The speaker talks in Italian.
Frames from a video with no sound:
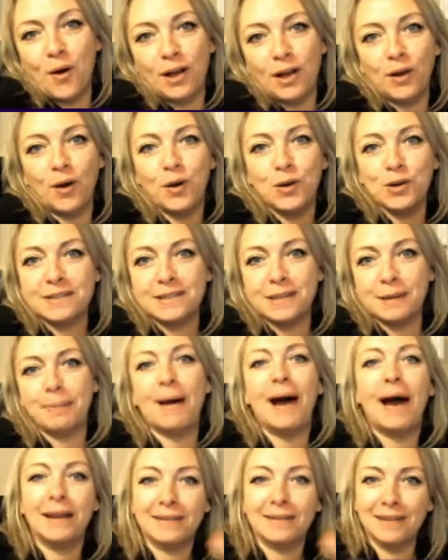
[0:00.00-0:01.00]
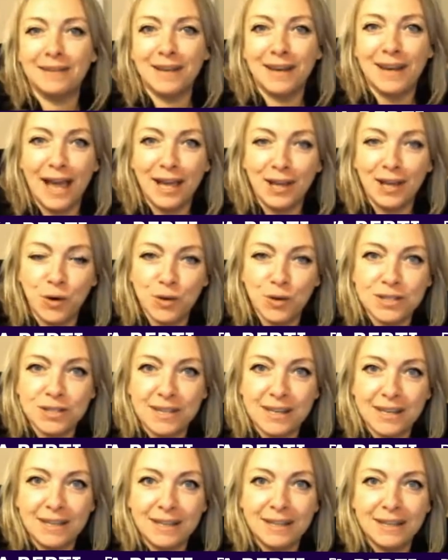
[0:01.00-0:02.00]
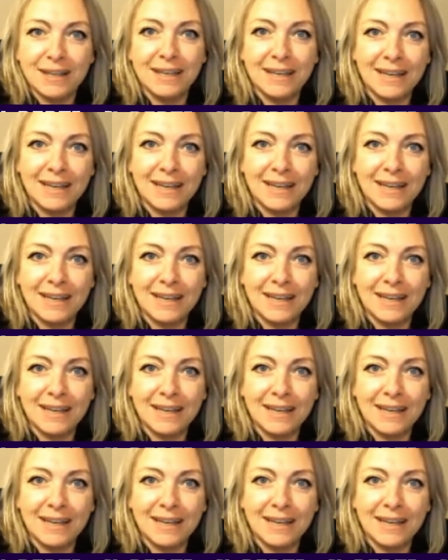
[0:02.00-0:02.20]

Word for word: ai nostri partner, ai nostri